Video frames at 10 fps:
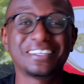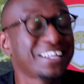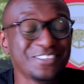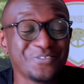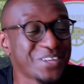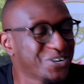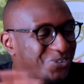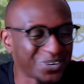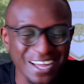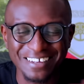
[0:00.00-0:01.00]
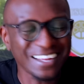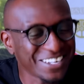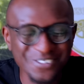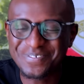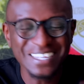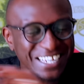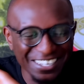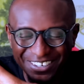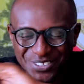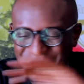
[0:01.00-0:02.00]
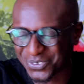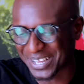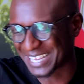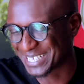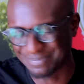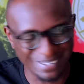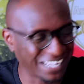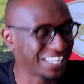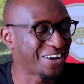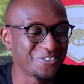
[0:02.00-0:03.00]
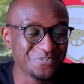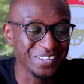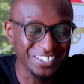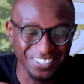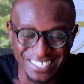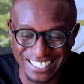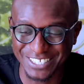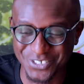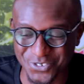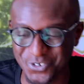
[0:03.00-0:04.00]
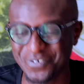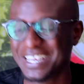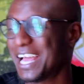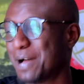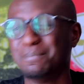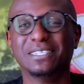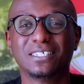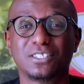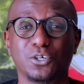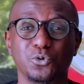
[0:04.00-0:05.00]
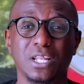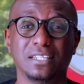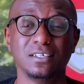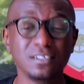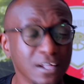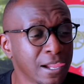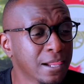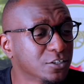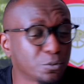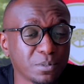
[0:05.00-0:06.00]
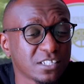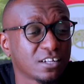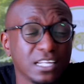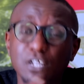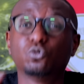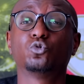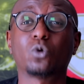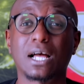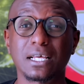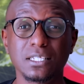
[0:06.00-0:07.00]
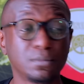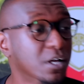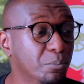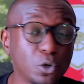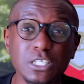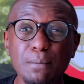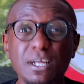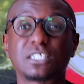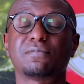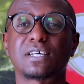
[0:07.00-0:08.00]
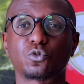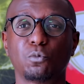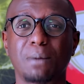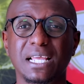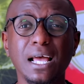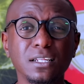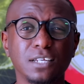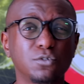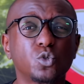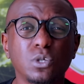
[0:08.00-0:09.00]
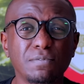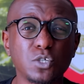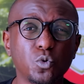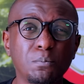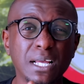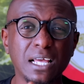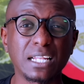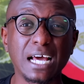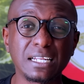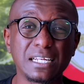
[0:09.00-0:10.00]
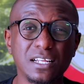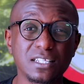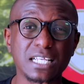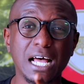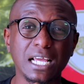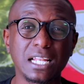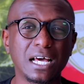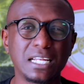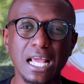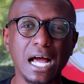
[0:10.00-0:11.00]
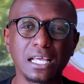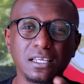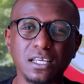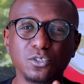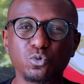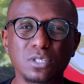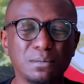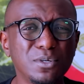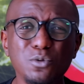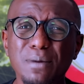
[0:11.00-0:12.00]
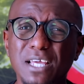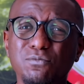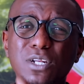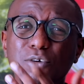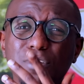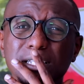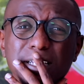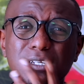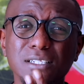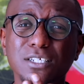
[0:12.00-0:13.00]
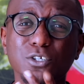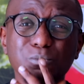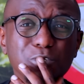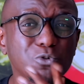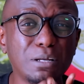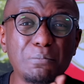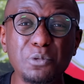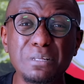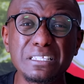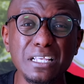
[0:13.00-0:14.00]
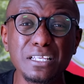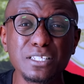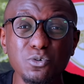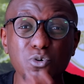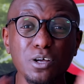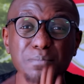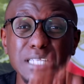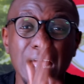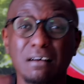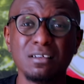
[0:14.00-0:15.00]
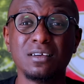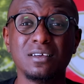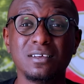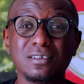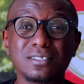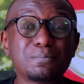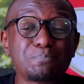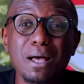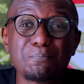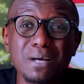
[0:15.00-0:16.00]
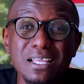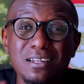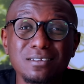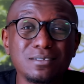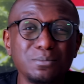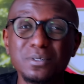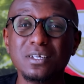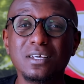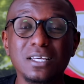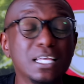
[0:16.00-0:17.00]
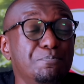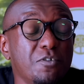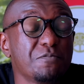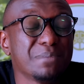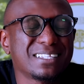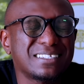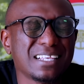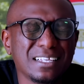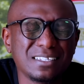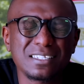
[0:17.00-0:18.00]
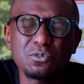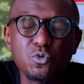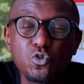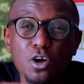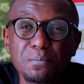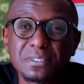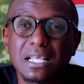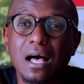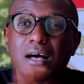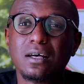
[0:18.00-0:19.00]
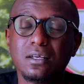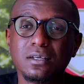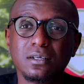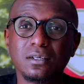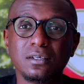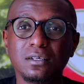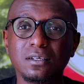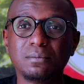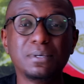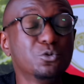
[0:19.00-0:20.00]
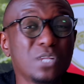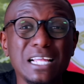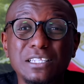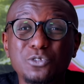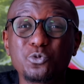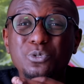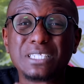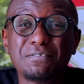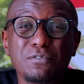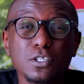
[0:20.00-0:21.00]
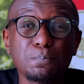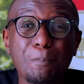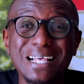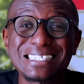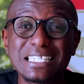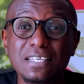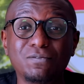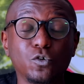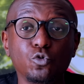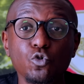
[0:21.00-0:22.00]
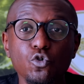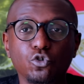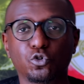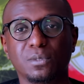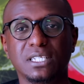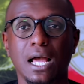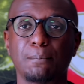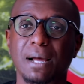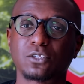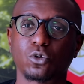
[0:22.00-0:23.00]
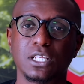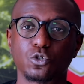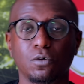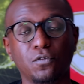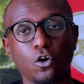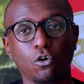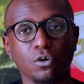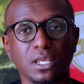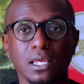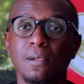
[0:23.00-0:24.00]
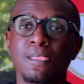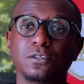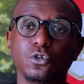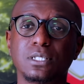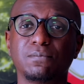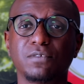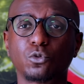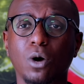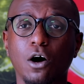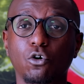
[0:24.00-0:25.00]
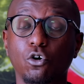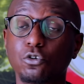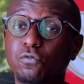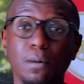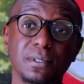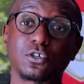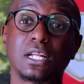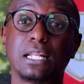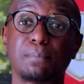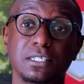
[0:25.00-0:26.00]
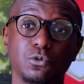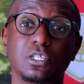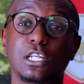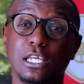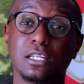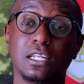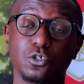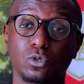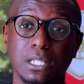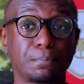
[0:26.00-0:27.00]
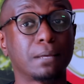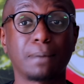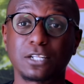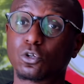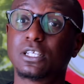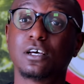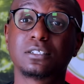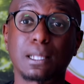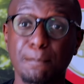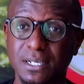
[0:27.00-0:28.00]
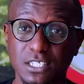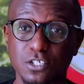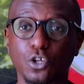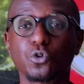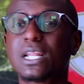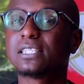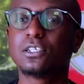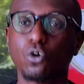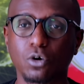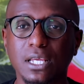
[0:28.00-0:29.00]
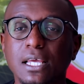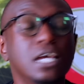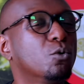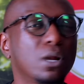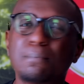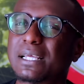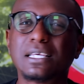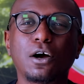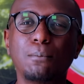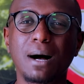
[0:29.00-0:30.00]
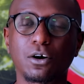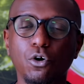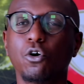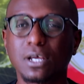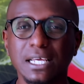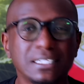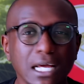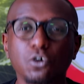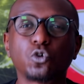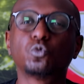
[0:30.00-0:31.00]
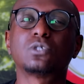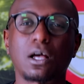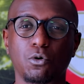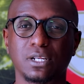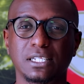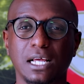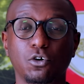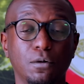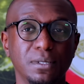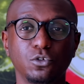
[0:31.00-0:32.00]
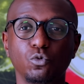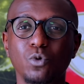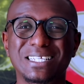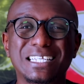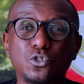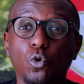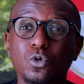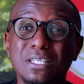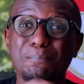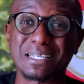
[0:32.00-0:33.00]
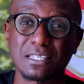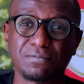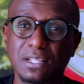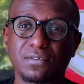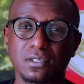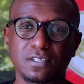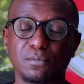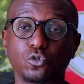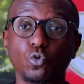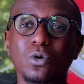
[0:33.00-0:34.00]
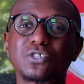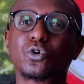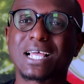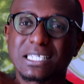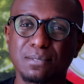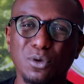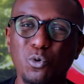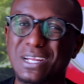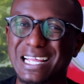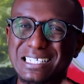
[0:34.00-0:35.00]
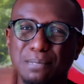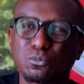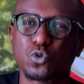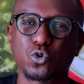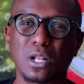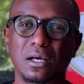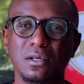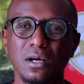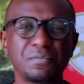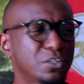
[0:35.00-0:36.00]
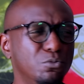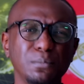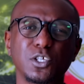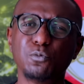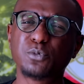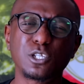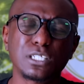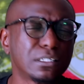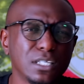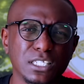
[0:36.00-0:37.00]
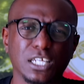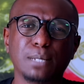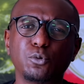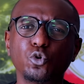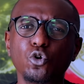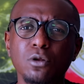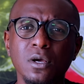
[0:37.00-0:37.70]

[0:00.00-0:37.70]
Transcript: Là, il devient un tocard. Là, il devient, là, il rentre dans le tocarisme. Là, là, on vient de rentrer dans une nouvelle ère à Manchester United. Je pense dans l'ère du tocarisme. Prochain match, c'est face au Bayern. Ils vont jouer face au Bayern à l'Alliance Arena, les Kane, tout ça. Mais le Bayern, vous les connaissez en Ligue des Champions, ils sont capables de mettre 5-0 comme ça. C'est pas Bayern de, ils peuvent mettre 5-0 comme ça. Mais United, une défense passive, nulle. Tu me diras, Brighton, ils sont forts. Ok, deuxième victoire encore une fois, parce que l'année passée aussi, ils les ont tapés. Brighton qui retape Manchester United, ok. Welbeck qui remarque, ok, d'accord, tout ça, on est d'accord. Mais de où est-ce qu'ils sont aussi passifs défensivement De où est-ce que Casimiro, il accepte cela En fait, lui-même, c'est le un des plus nuls.